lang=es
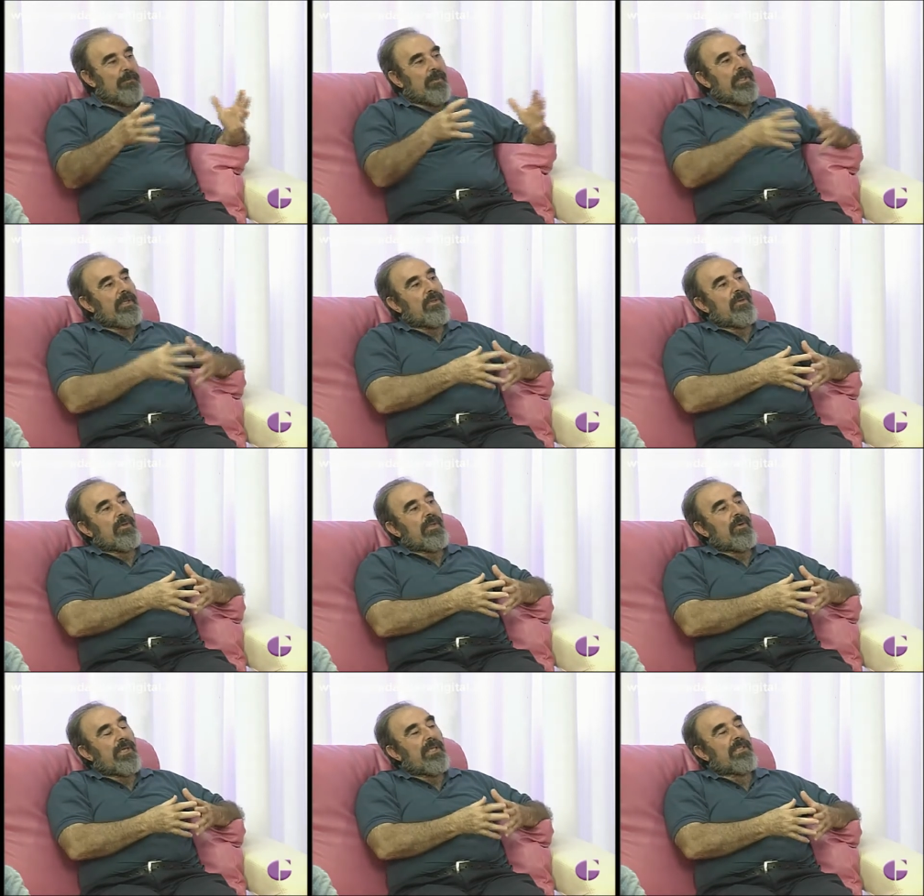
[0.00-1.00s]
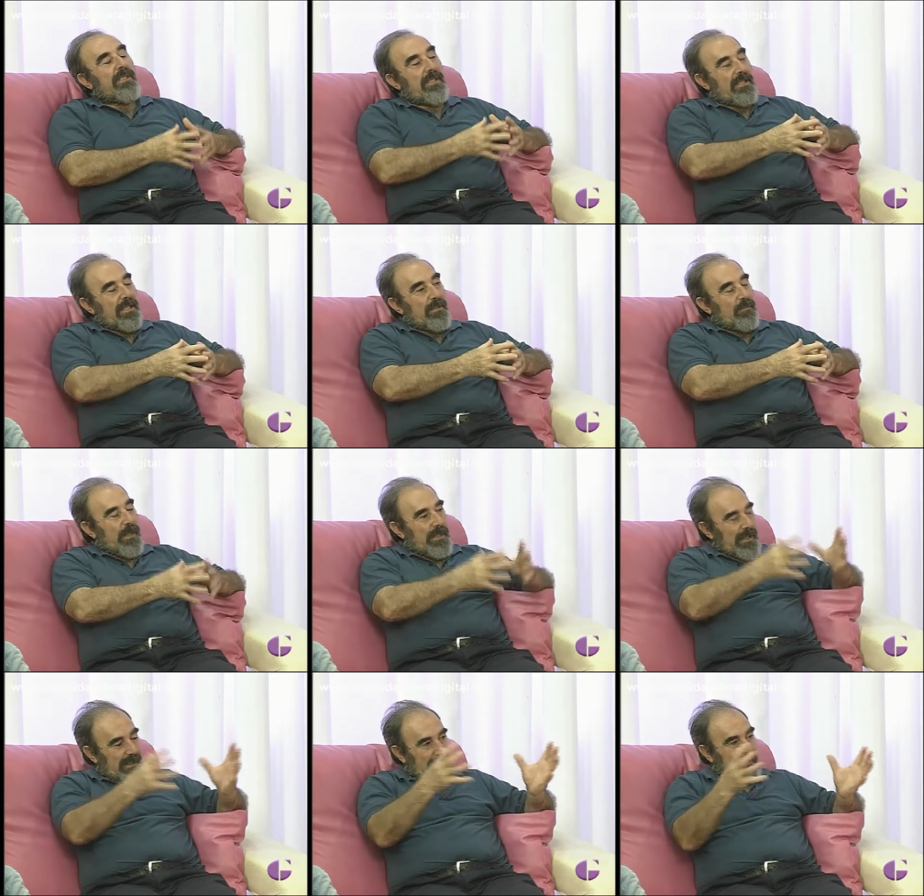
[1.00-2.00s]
dentro de lo que es esta España,